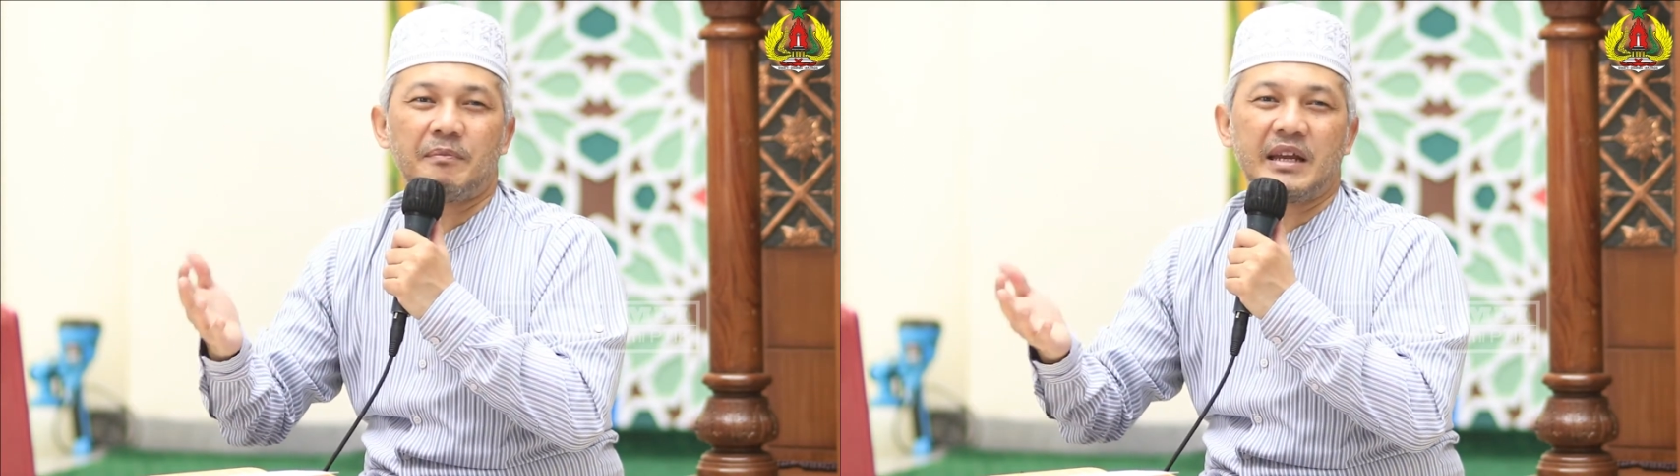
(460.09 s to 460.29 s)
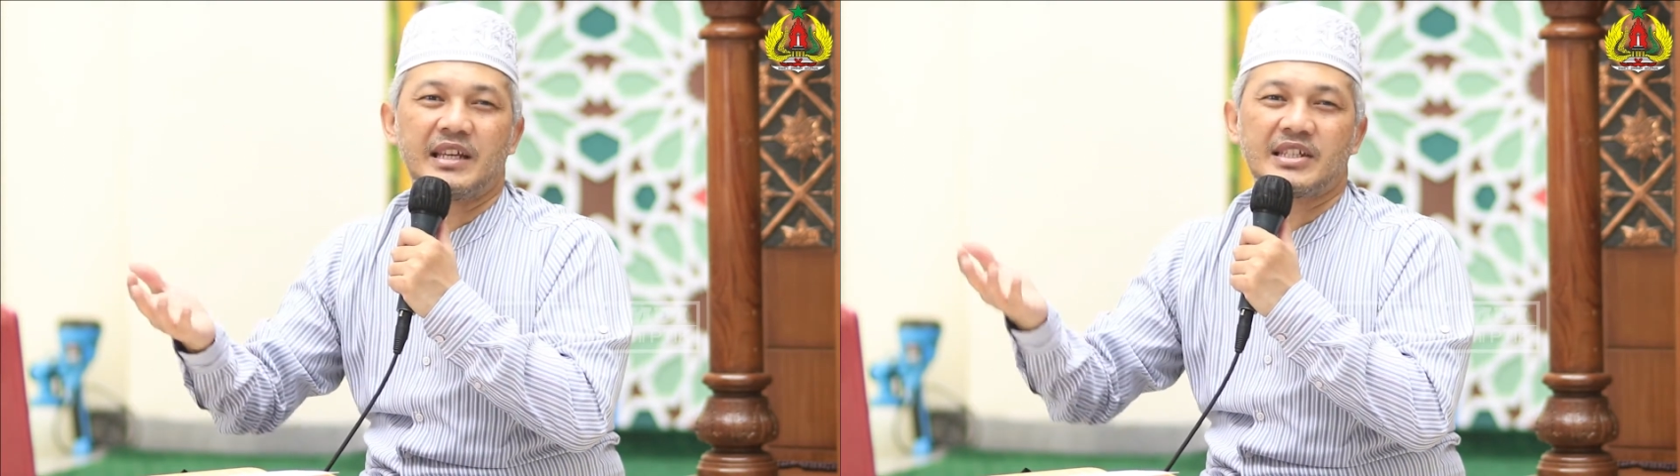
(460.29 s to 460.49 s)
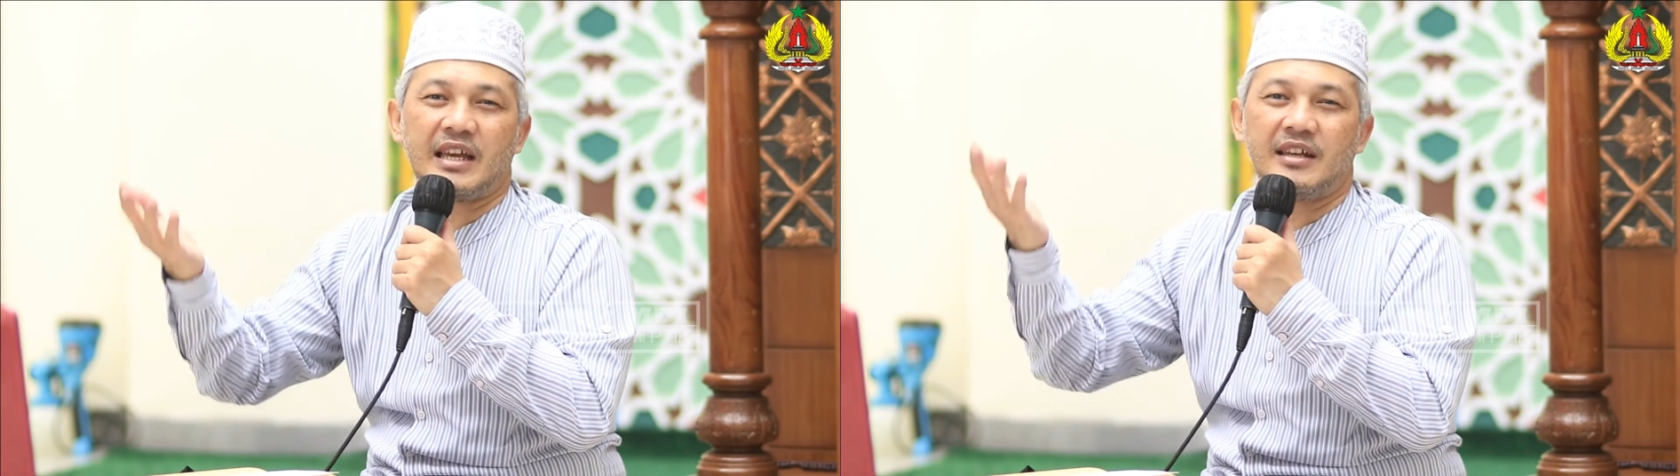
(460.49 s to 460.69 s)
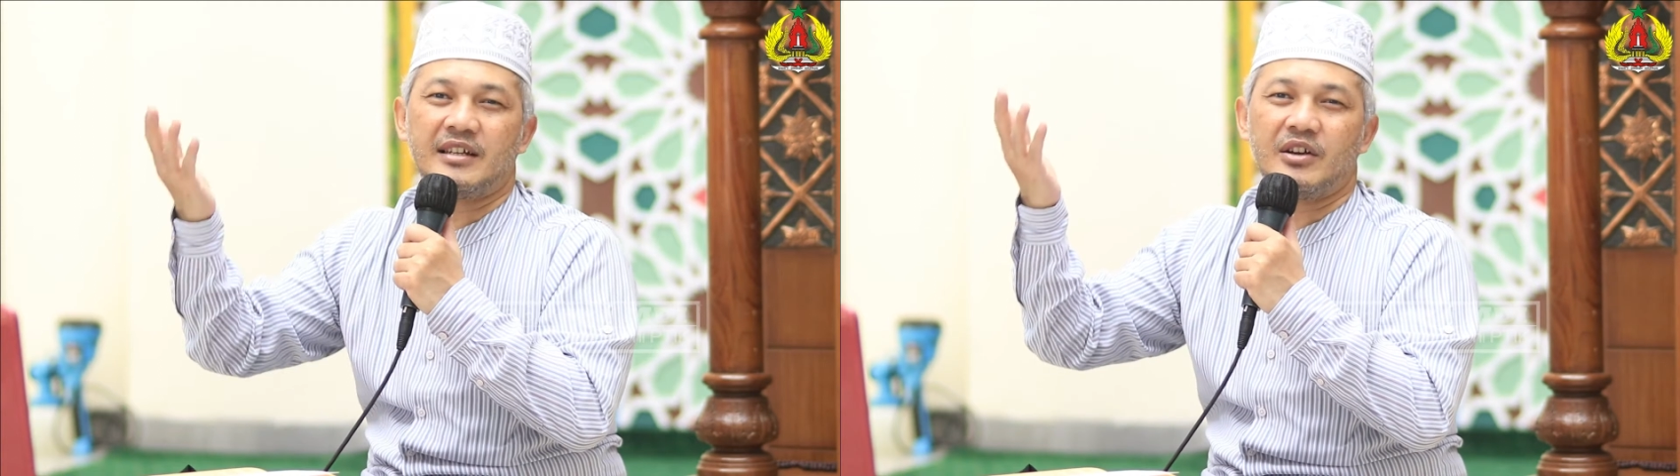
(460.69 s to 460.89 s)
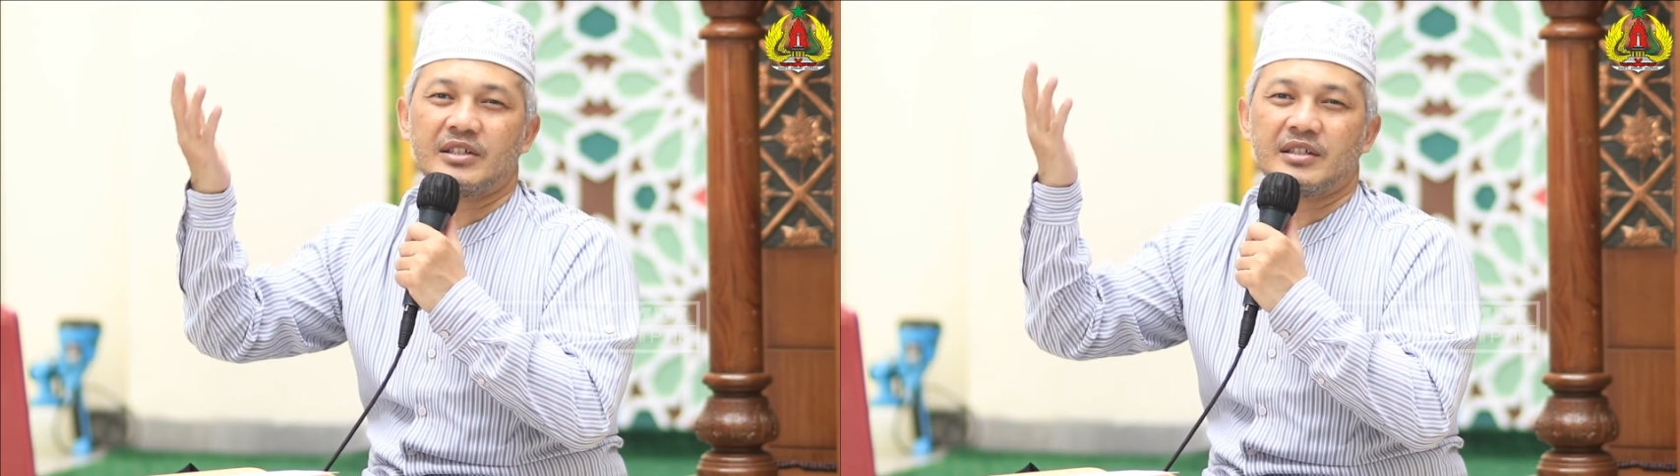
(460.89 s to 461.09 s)
kepada
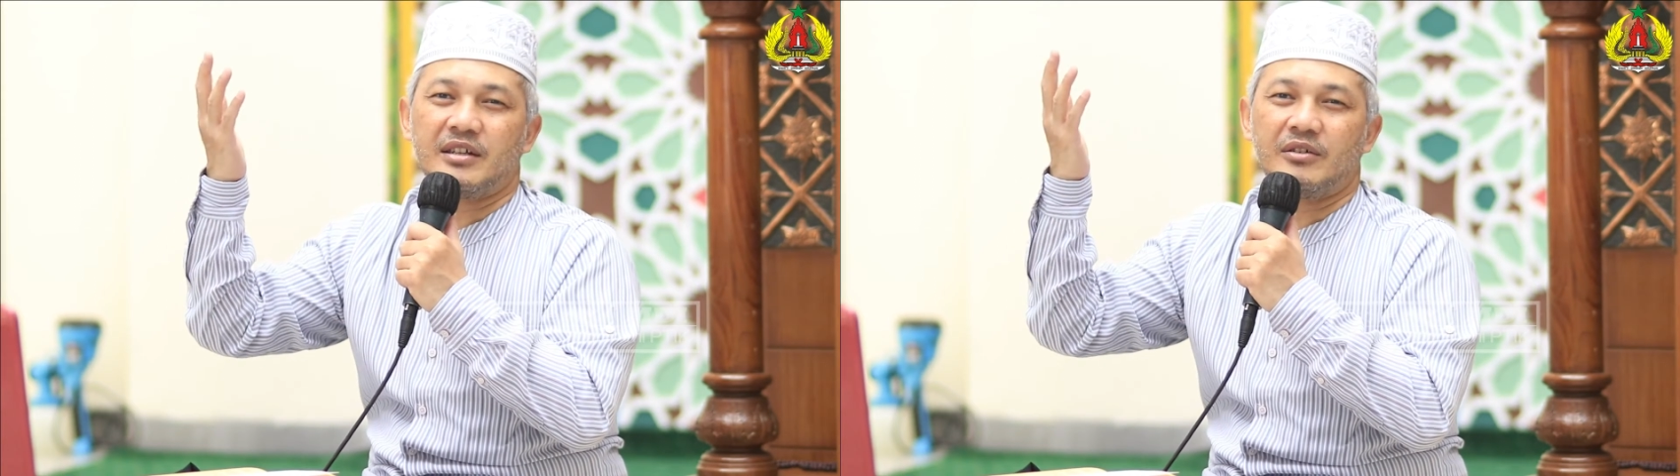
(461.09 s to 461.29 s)
eh,